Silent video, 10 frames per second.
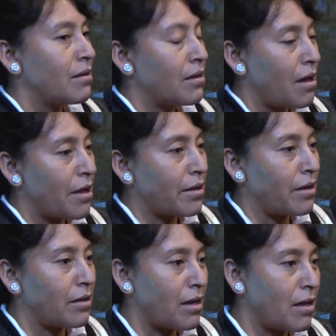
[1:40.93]

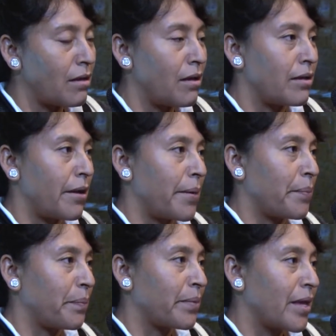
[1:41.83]
la la la la
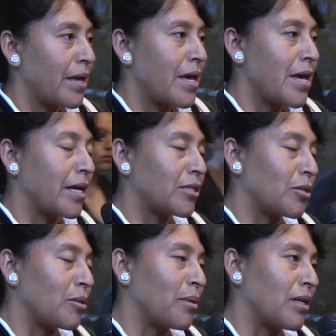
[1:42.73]

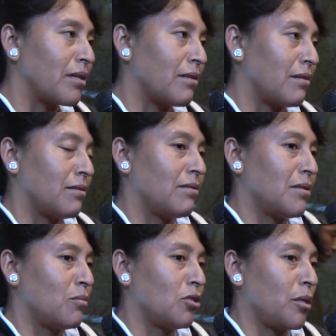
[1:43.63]
eso, hermanita, es
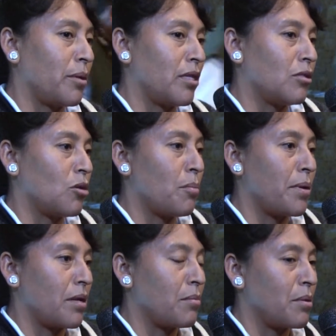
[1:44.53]
de mucha bendición
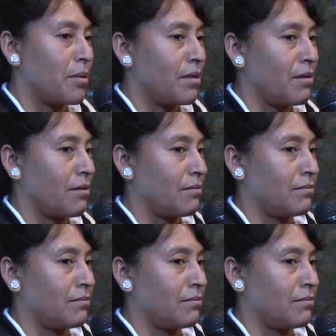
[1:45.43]
para mi vida.